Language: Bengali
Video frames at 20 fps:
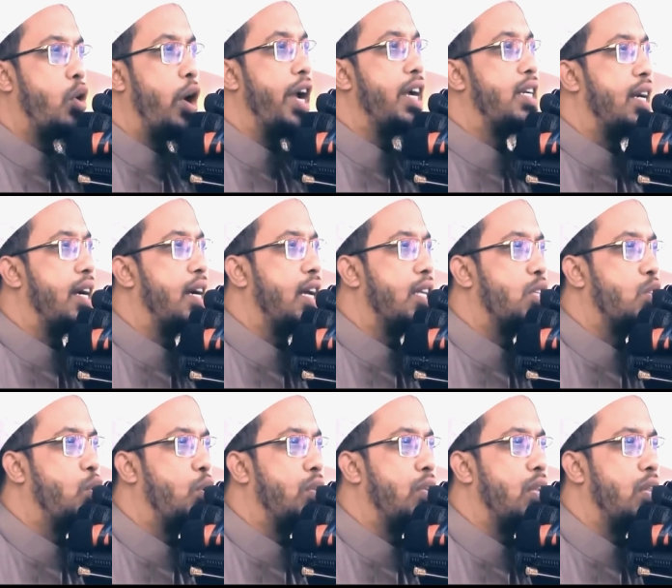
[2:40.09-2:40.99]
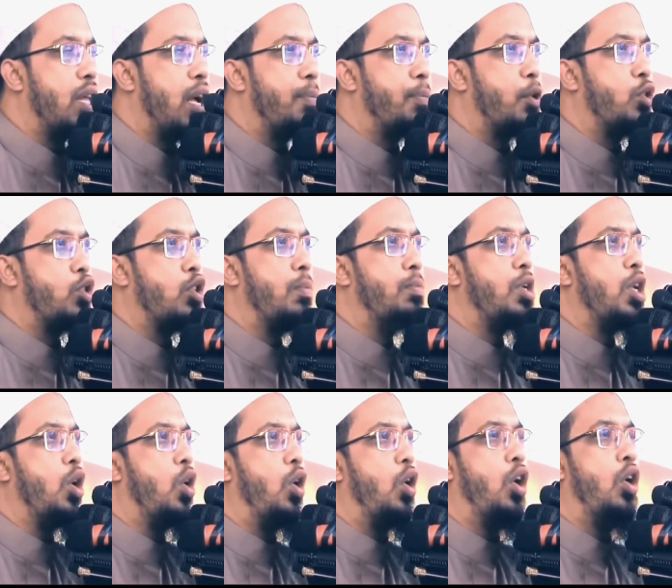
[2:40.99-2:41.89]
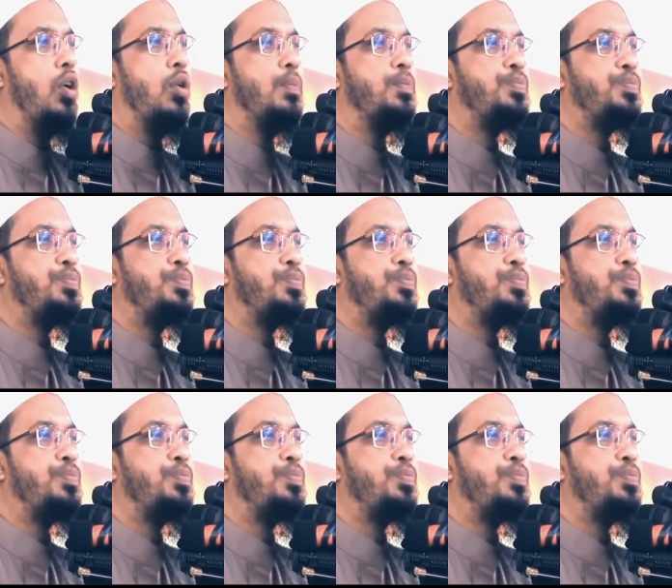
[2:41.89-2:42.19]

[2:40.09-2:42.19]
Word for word: কয়েকটা কাজ করতেন তার প্রথমটি হল